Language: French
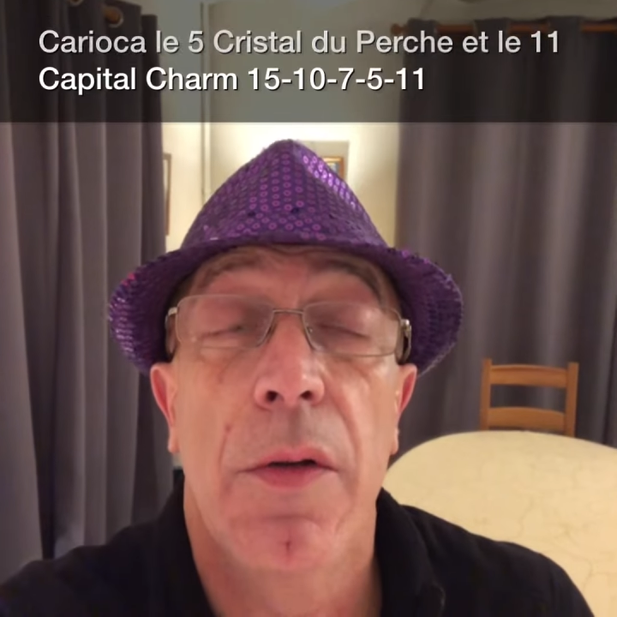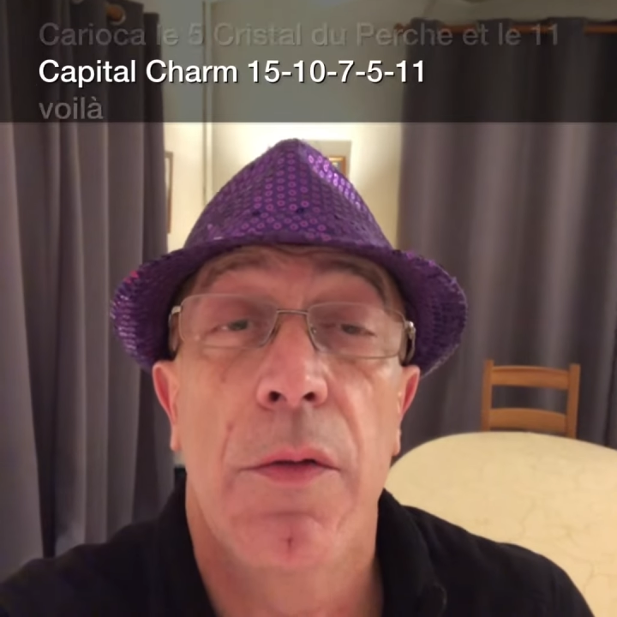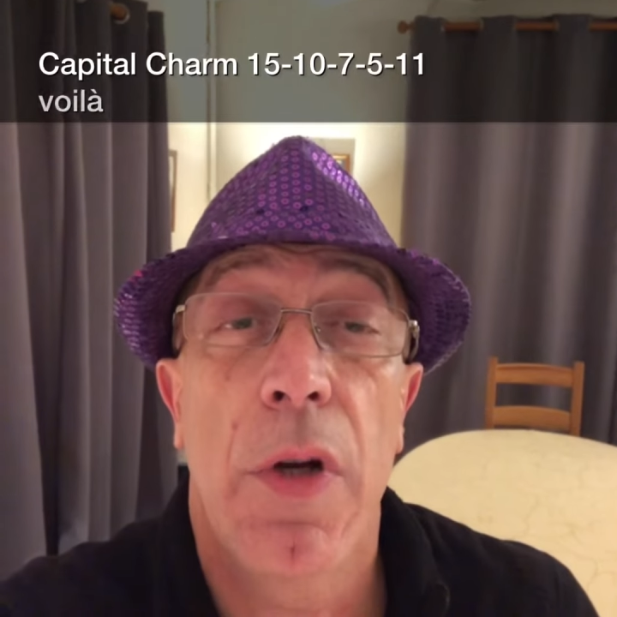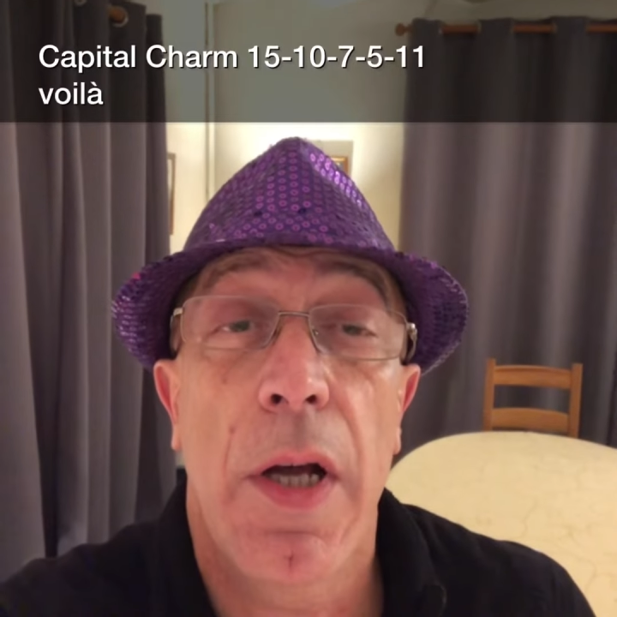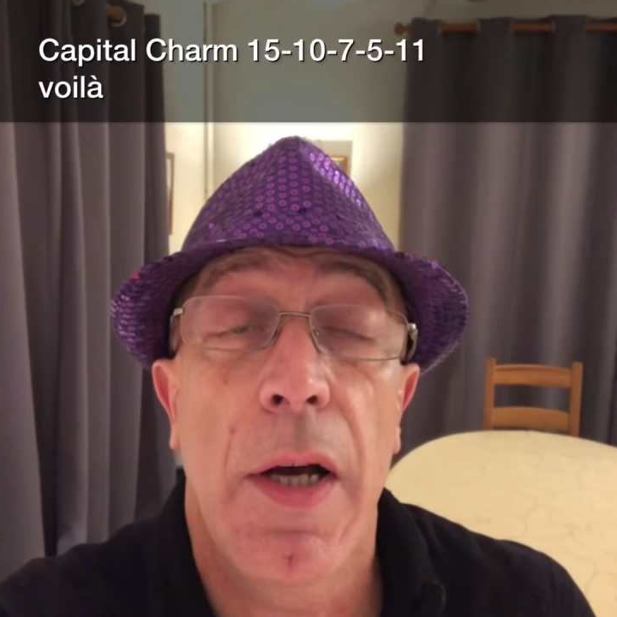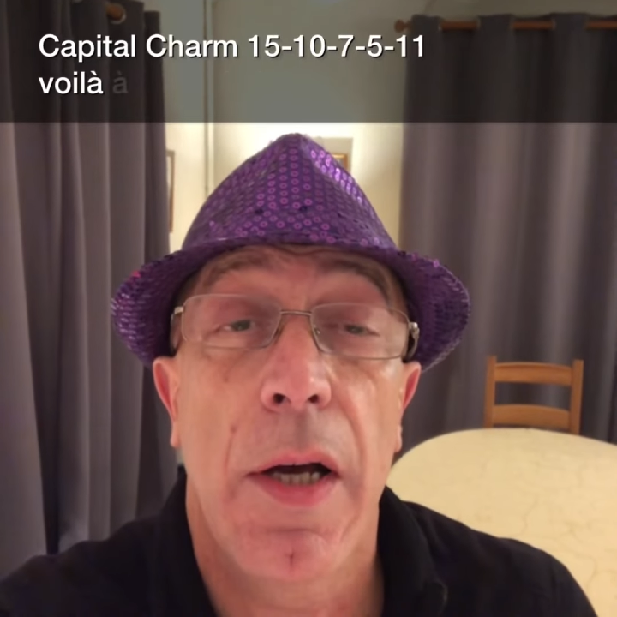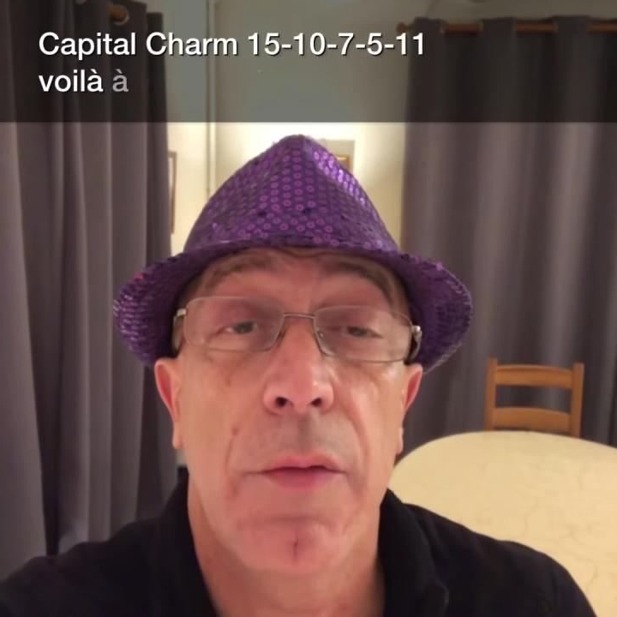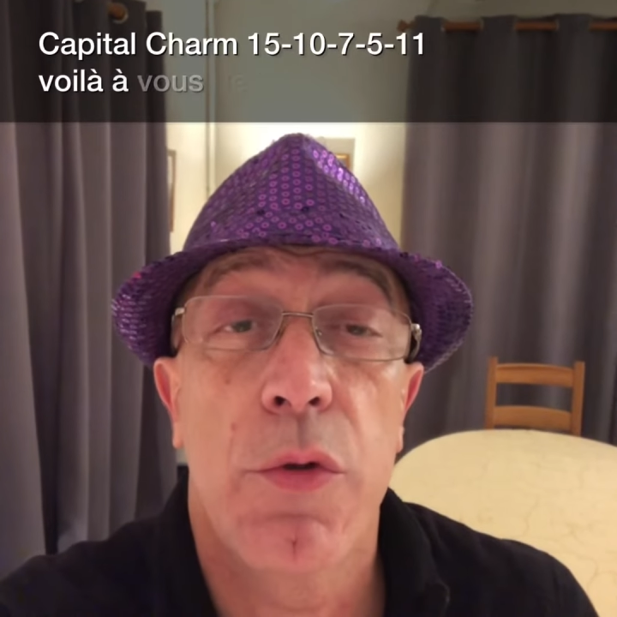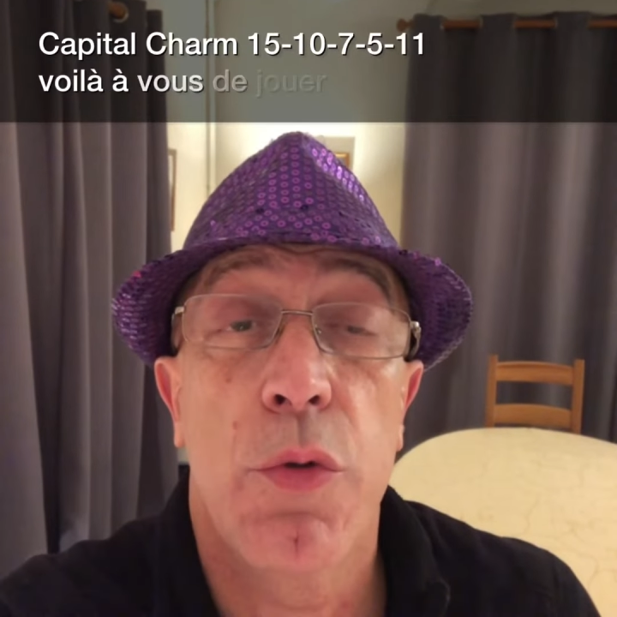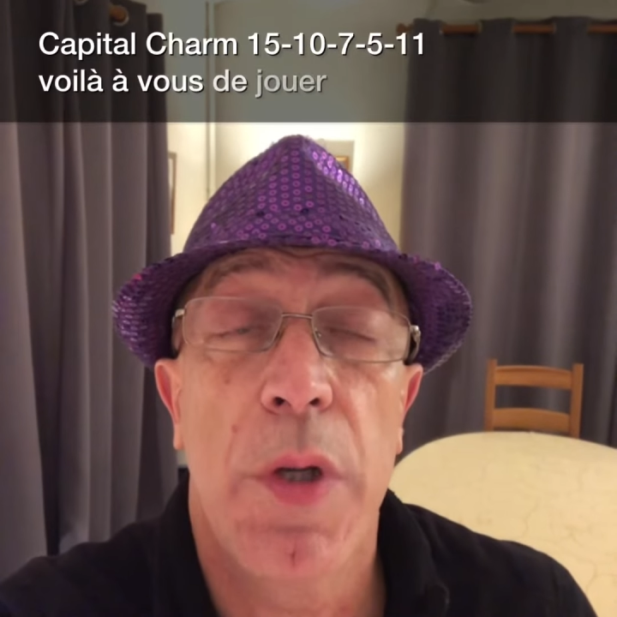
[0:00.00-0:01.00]
Voilà, à vous
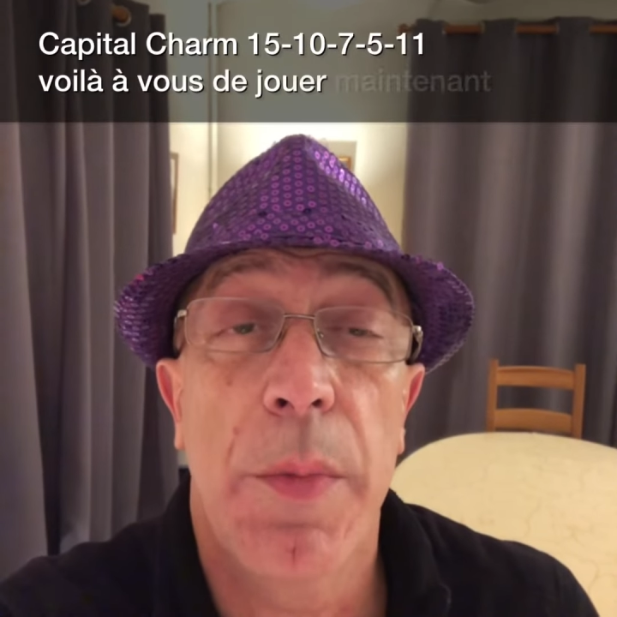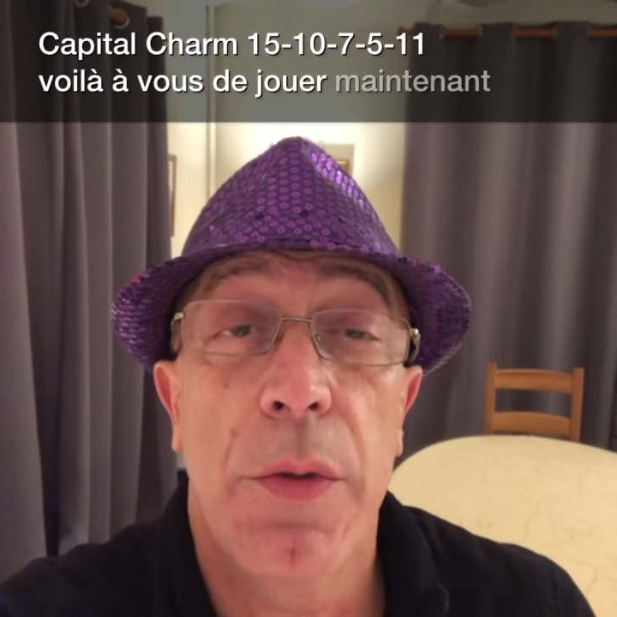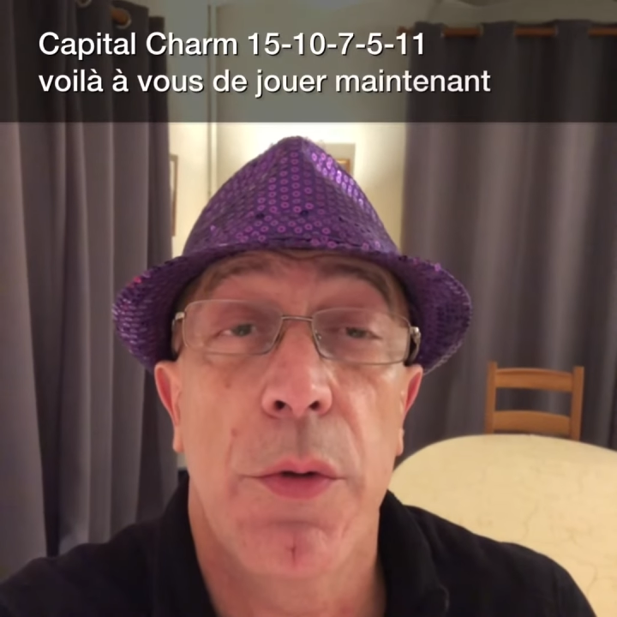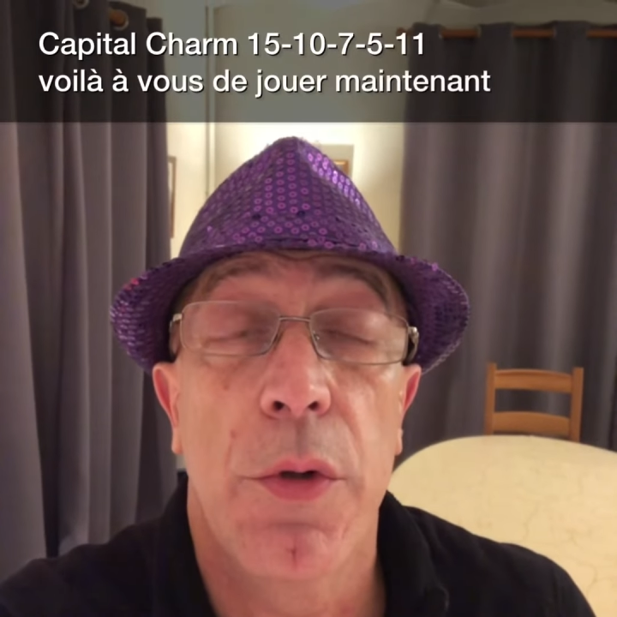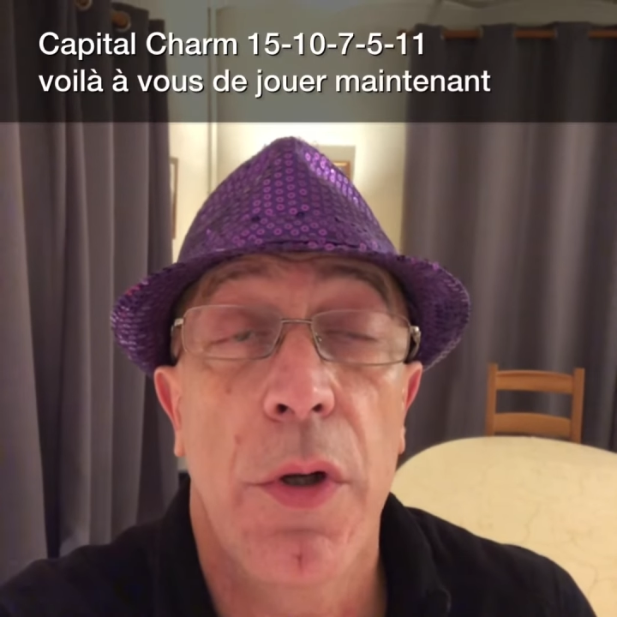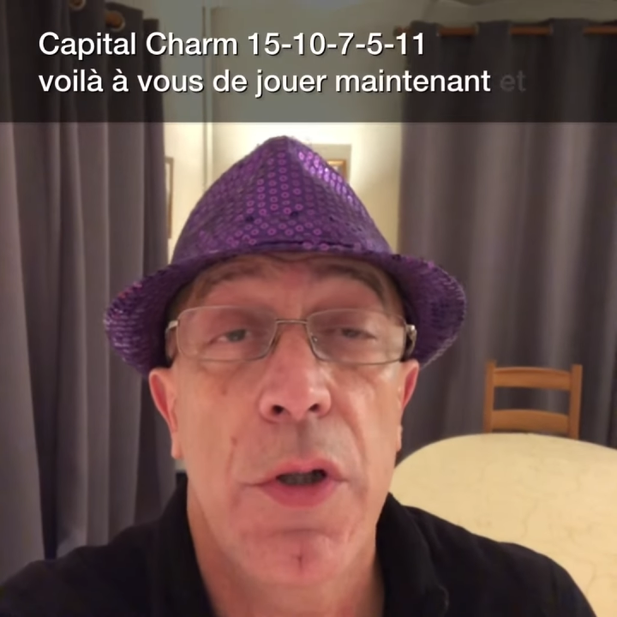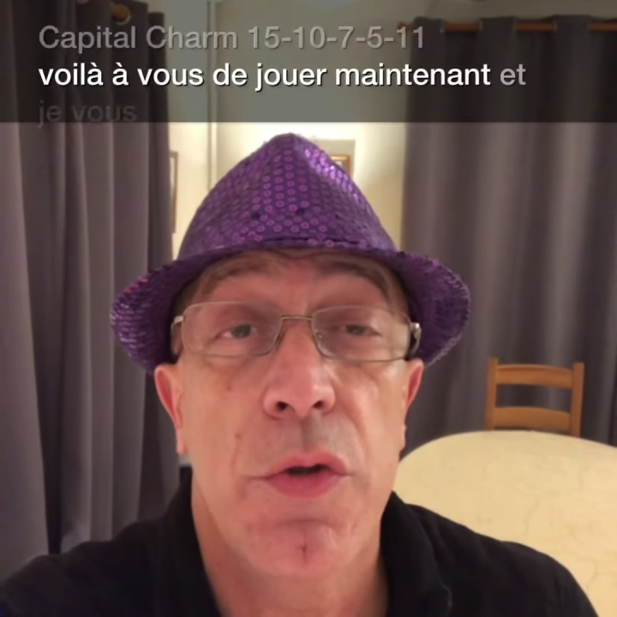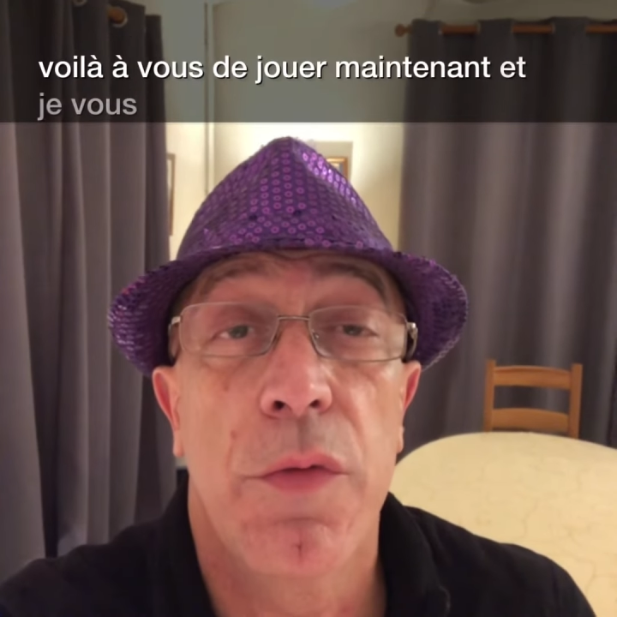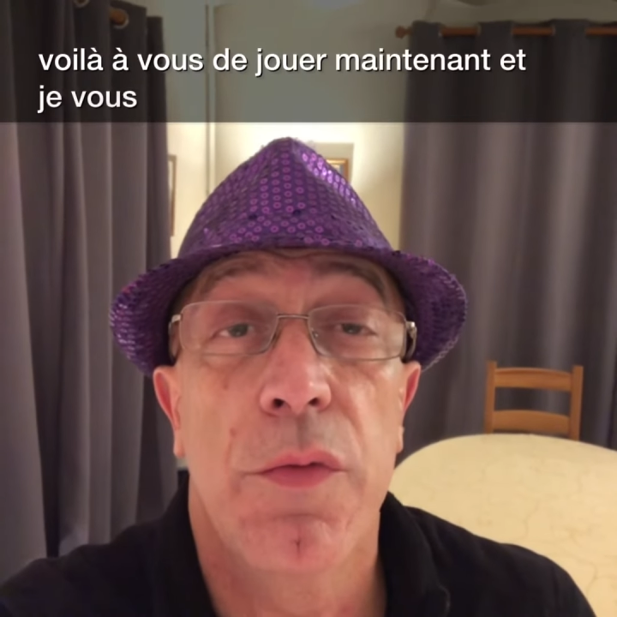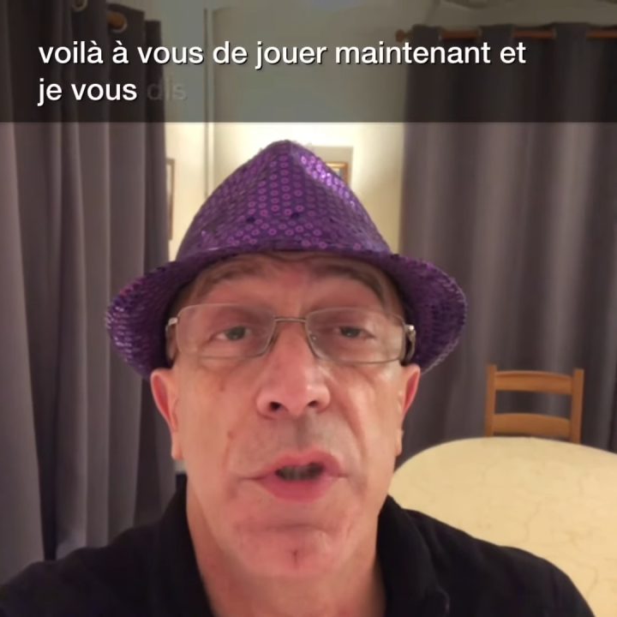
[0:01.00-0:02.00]
de jouer maintenant et je
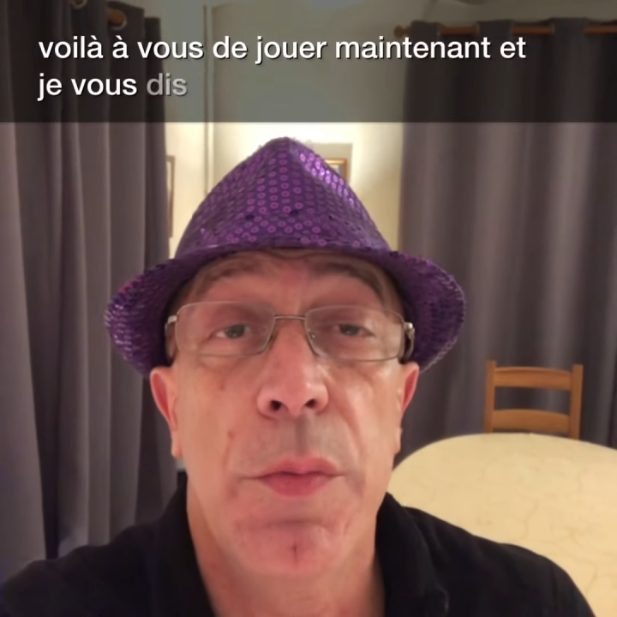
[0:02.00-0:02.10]
vous dis